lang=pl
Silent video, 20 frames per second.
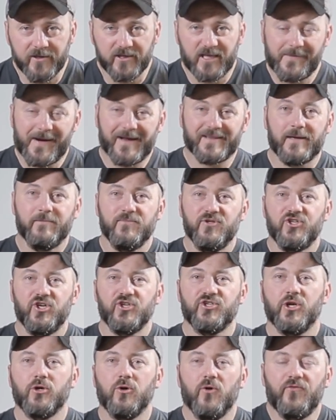Tematem
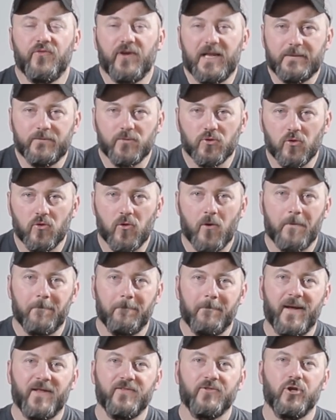dzisiejszego filmu
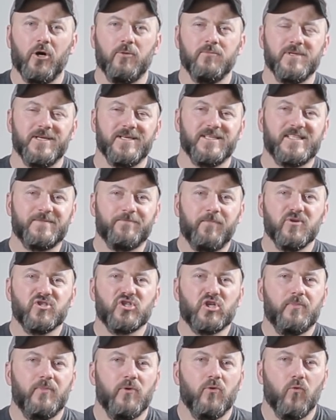będą
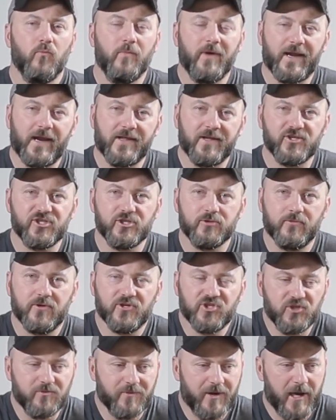sposoby ubierania się
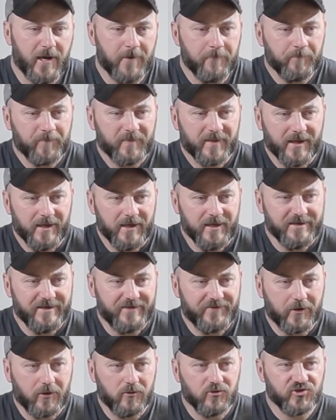na zimę,
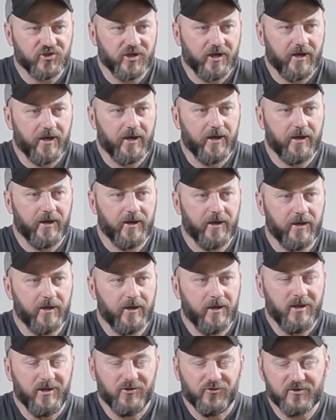dlatego że
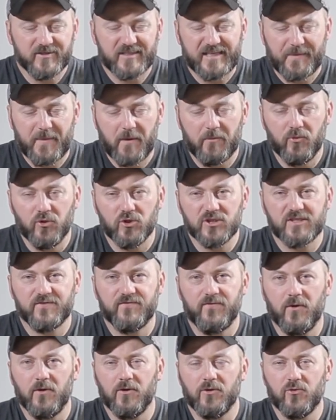dostajemy
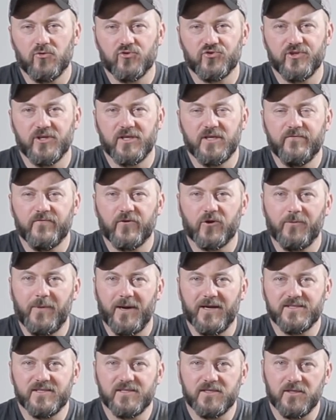mnóstwo różnych
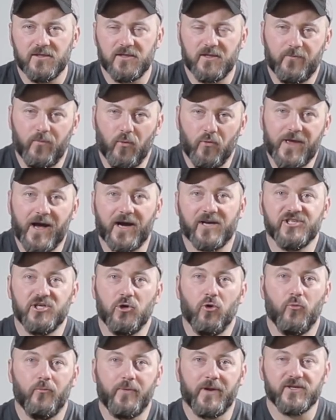informacji typu jak
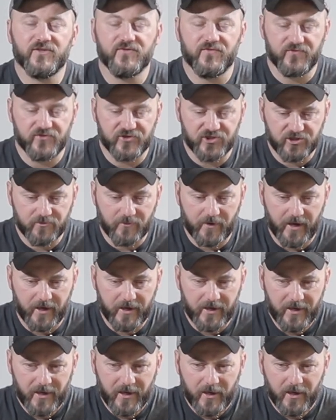się ubrać w zimę,